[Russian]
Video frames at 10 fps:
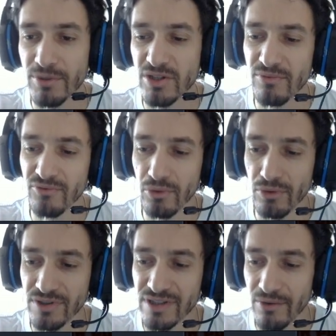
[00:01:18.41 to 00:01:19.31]
почему
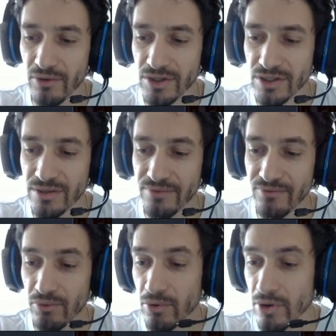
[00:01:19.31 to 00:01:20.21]
вдруг ни с того ни с
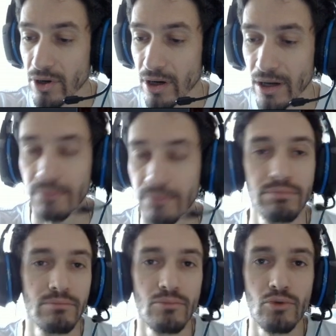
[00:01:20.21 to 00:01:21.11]
сего
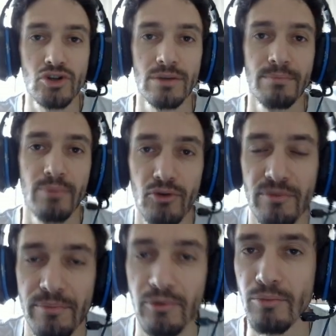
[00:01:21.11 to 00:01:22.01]
можно
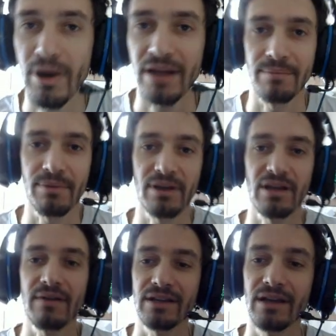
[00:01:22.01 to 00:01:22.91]
просто покупать и
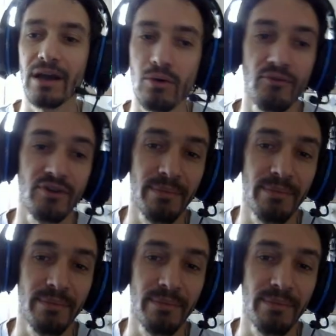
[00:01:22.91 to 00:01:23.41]
продавать игроков.